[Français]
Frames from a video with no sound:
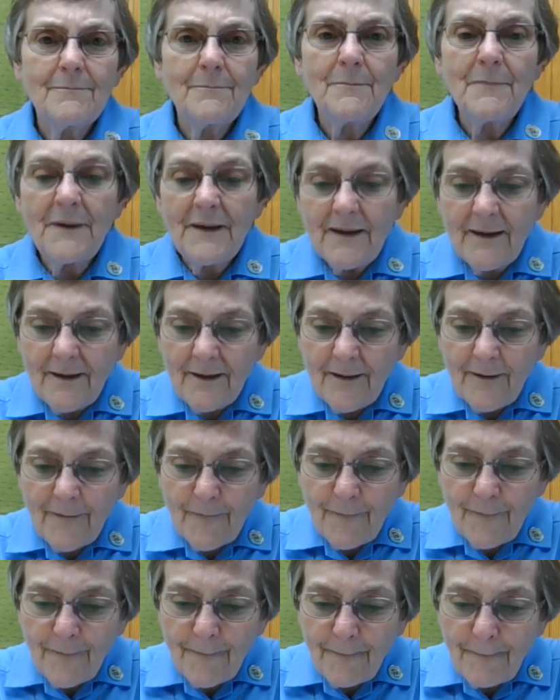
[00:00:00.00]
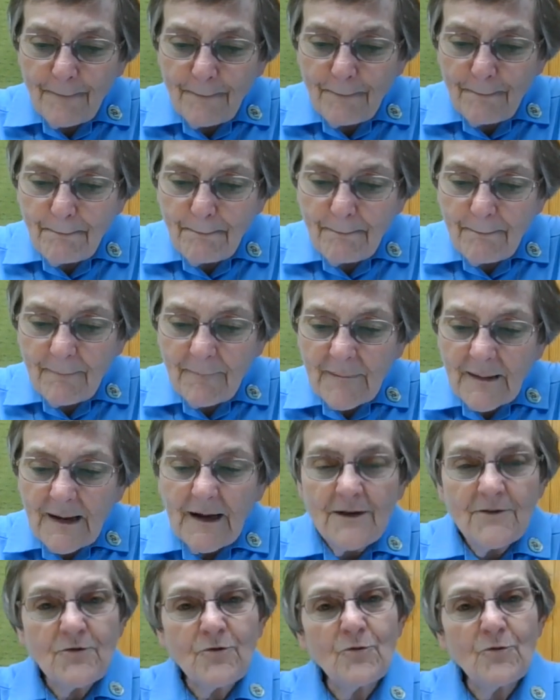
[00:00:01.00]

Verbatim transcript: Mais euh, quand